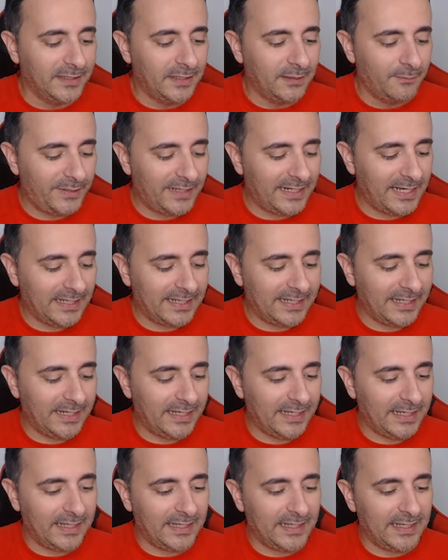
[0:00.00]
para que
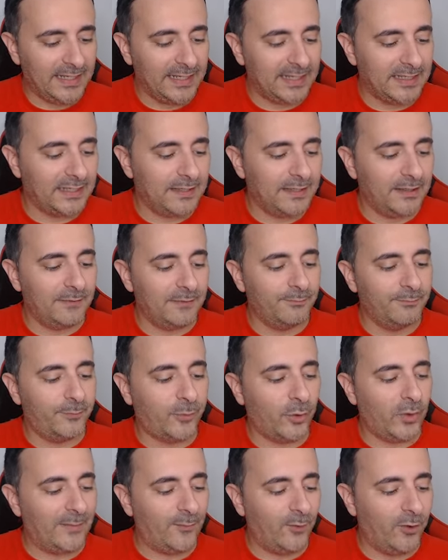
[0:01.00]
eh,
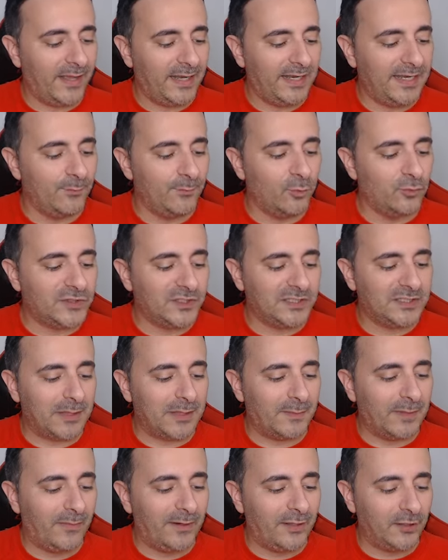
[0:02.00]
podamos darle muchísima
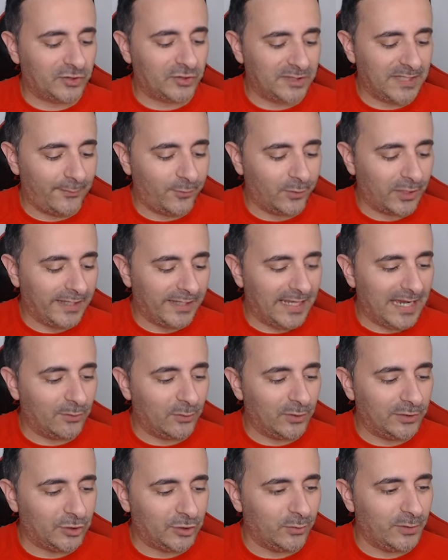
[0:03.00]
más velocidad por ahí a
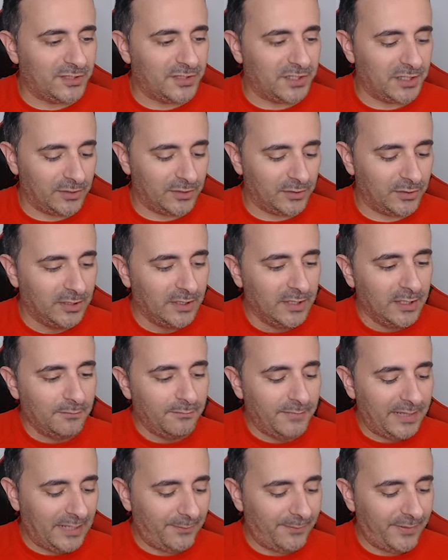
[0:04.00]
nuestro bichillo.
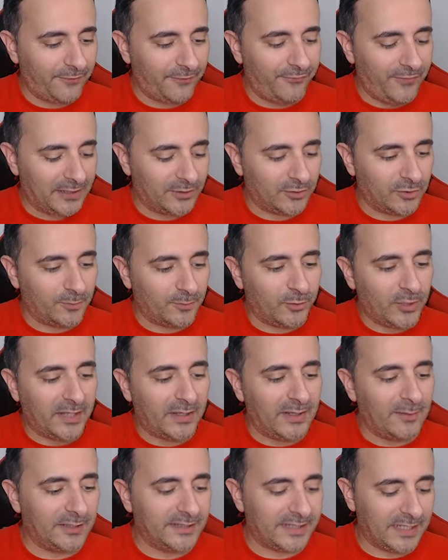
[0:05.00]
Vale, perfecto. Por aquí
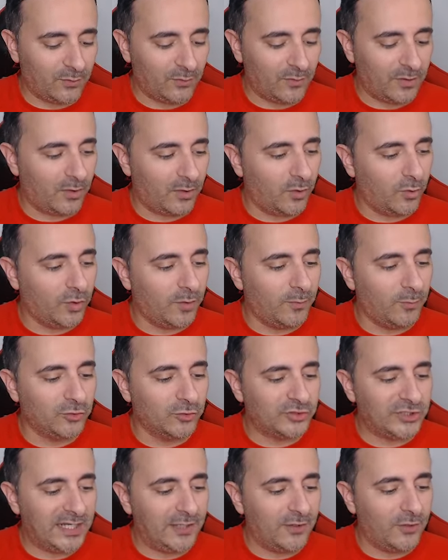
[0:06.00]
vamos a tirar unos
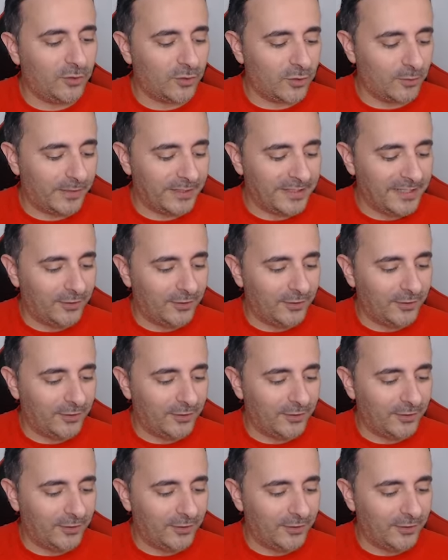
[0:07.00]
murciélagos. Compañero,